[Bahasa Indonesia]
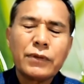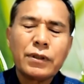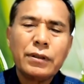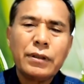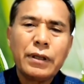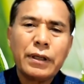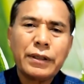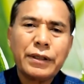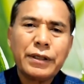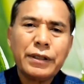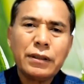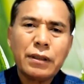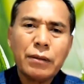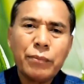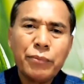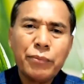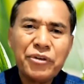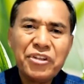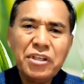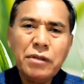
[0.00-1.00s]
dan kita
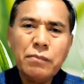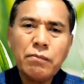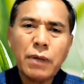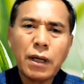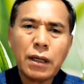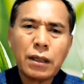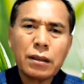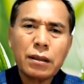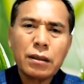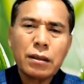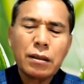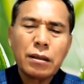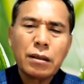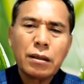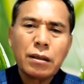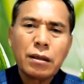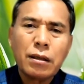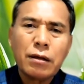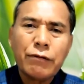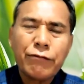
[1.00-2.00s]
menyimak
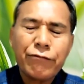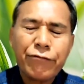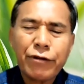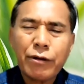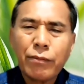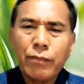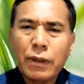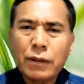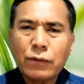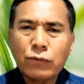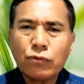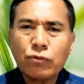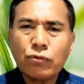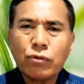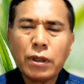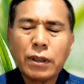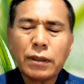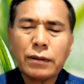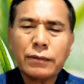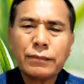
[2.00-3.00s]
firman
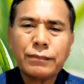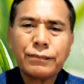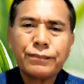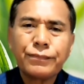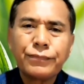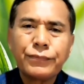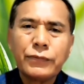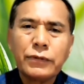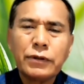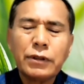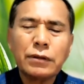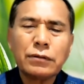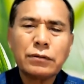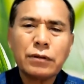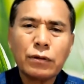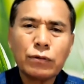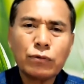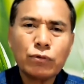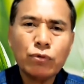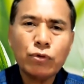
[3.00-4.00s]
Tuhan yang
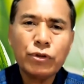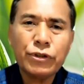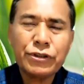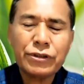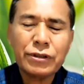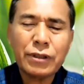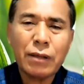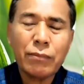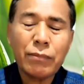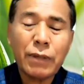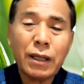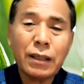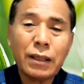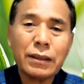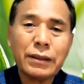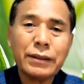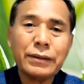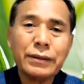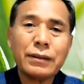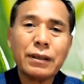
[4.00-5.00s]
tertulis dalam
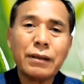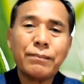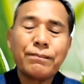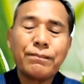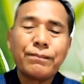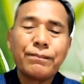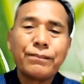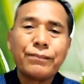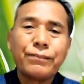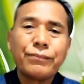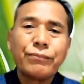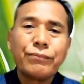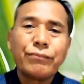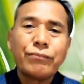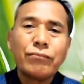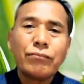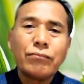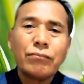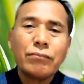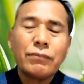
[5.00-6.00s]
Alkitab.
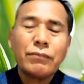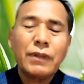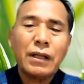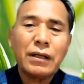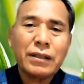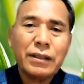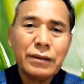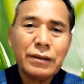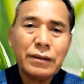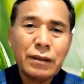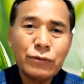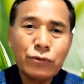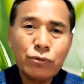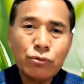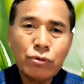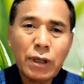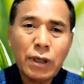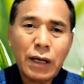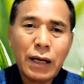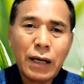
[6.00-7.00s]
Dan kita
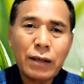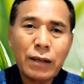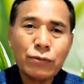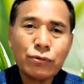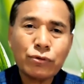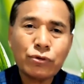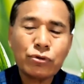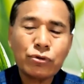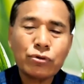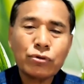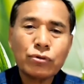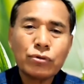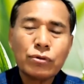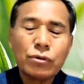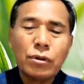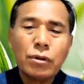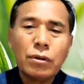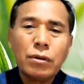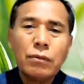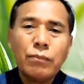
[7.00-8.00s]
juga harus
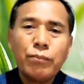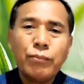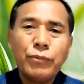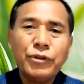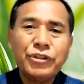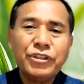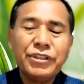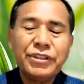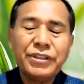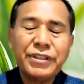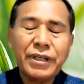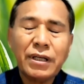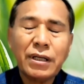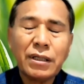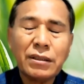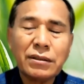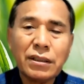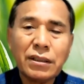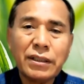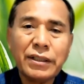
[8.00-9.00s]

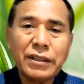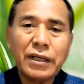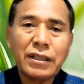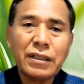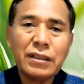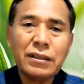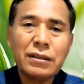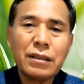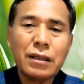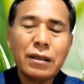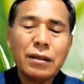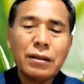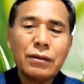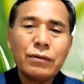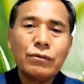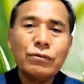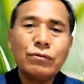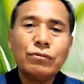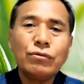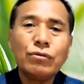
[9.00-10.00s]
menyendengkan telinga kita
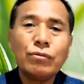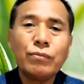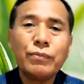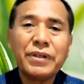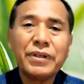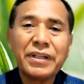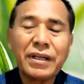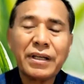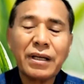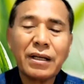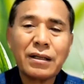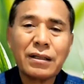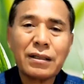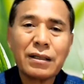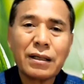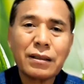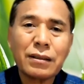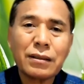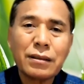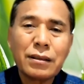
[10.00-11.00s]
untuk
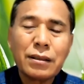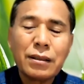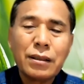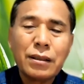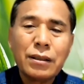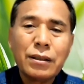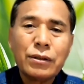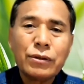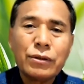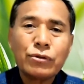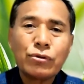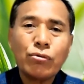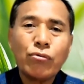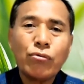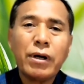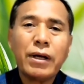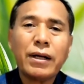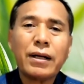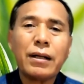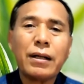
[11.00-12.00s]
mendengarkan
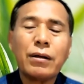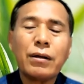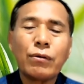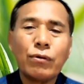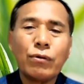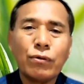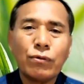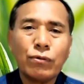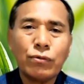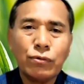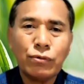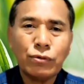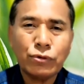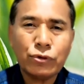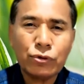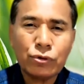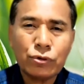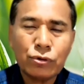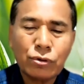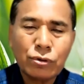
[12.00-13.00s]
suara roh
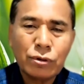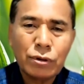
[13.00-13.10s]
kudus.